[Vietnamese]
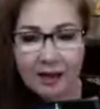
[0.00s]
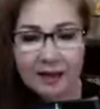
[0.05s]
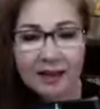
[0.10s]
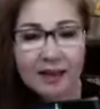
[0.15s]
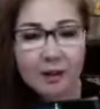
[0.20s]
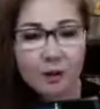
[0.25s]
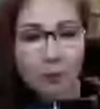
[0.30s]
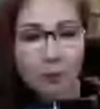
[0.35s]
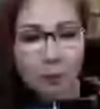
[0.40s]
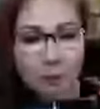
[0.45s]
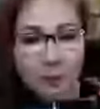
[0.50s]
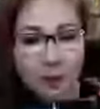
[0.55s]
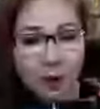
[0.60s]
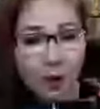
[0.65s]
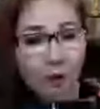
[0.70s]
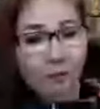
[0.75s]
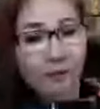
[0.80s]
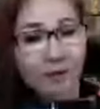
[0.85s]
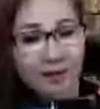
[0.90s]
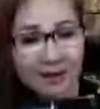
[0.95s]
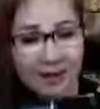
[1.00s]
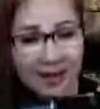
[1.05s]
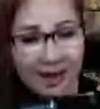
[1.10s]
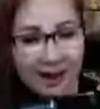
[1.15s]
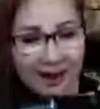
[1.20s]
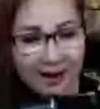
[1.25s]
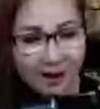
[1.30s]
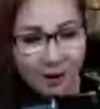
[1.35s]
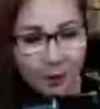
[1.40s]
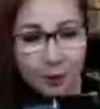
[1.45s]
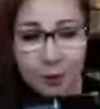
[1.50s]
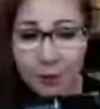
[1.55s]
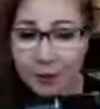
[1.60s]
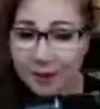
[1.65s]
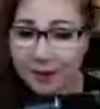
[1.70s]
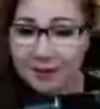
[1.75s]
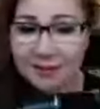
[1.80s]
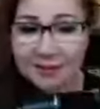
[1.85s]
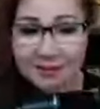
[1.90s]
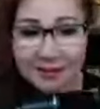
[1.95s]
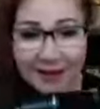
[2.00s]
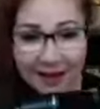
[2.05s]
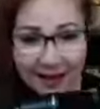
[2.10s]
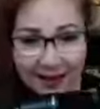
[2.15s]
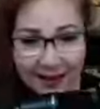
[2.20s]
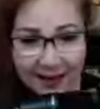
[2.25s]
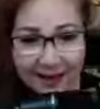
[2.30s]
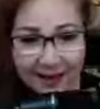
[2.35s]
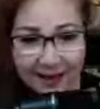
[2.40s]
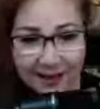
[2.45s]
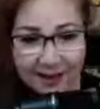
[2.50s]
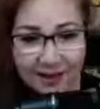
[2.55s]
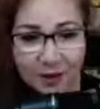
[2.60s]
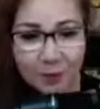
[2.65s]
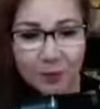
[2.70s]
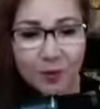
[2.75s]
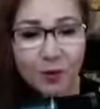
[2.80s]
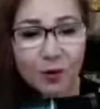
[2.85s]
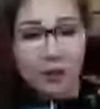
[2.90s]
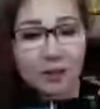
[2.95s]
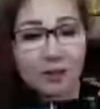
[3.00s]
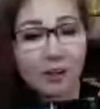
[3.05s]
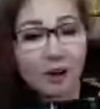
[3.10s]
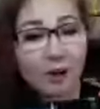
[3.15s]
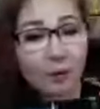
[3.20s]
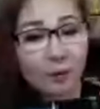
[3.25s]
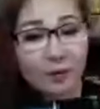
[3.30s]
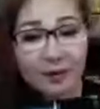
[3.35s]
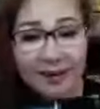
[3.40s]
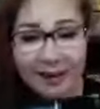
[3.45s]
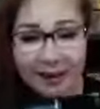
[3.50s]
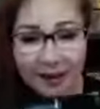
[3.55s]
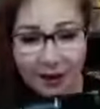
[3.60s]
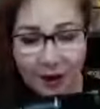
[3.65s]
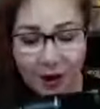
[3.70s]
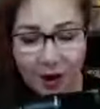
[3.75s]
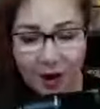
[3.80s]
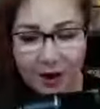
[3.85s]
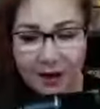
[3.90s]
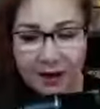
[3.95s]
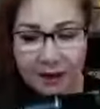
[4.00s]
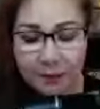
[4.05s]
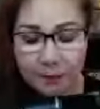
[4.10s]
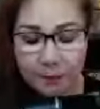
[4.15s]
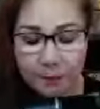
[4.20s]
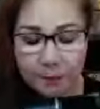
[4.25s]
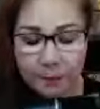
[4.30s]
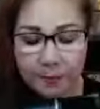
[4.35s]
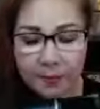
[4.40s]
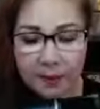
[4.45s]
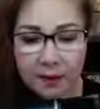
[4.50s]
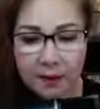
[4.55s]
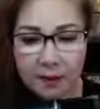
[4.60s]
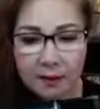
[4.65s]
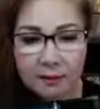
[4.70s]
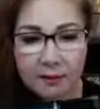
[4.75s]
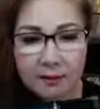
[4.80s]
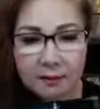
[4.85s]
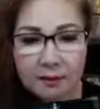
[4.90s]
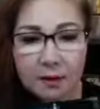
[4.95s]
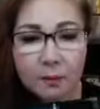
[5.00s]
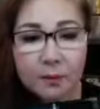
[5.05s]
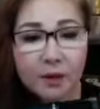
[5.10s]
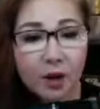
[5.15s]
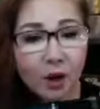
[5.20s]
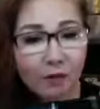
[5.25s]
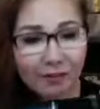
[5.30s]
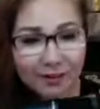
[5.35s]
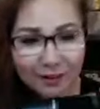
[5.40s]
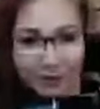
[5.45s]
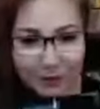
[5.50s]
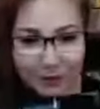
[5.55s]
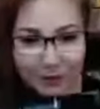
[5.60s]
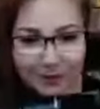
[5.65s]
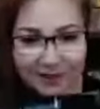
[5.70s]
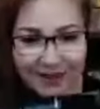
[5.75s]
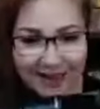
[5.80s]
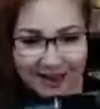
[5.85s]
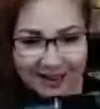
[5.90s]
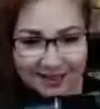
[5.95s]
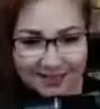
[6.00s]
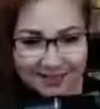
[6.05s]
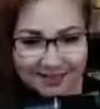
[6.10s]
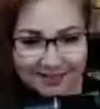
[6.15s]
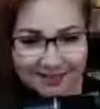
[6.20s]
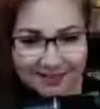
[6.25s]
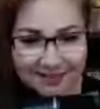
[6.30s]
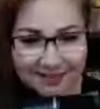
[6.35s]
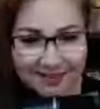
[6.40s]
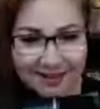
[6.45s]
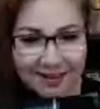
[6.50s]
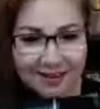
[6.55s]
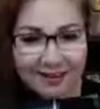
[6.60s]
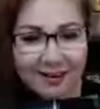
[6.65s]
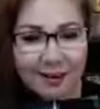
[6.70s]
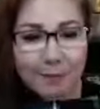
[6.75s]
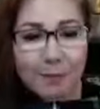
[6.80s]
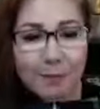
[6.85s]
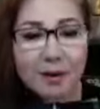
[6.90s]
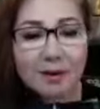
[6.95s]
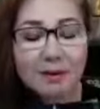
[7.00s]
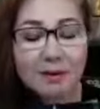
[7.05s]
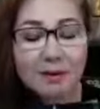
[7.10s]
khi Ngọc Nhi hỏi về da đó có nhiều gì tự ái, nhưng Nhi nói cho quý vị nghe rõ nè. Thứ nhất, Nhi hỏi về tuổi tác để biết